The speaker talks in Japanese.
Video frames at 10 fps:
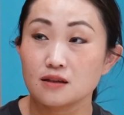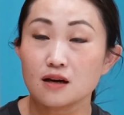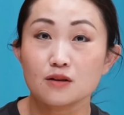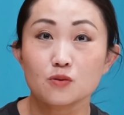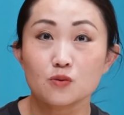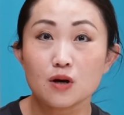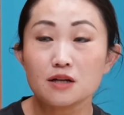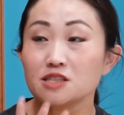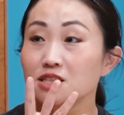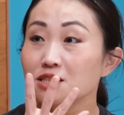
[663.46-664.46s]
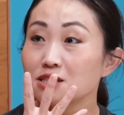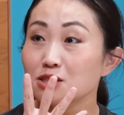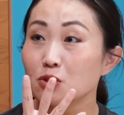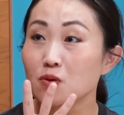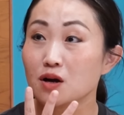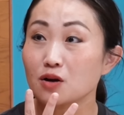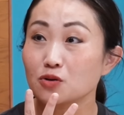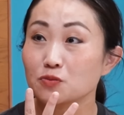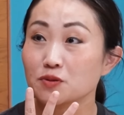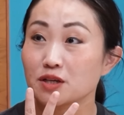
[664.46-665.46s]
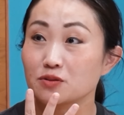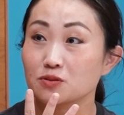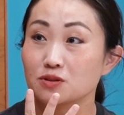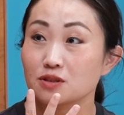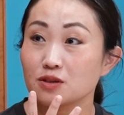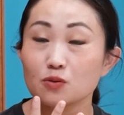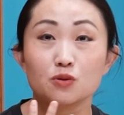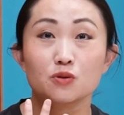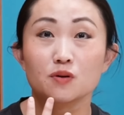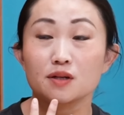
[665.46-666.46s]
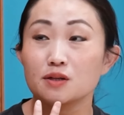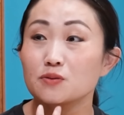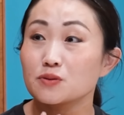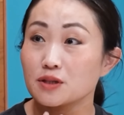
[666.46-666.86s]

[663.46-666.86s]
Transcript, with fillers: ね。なんかあのアジア人って若く見えるってよく言われる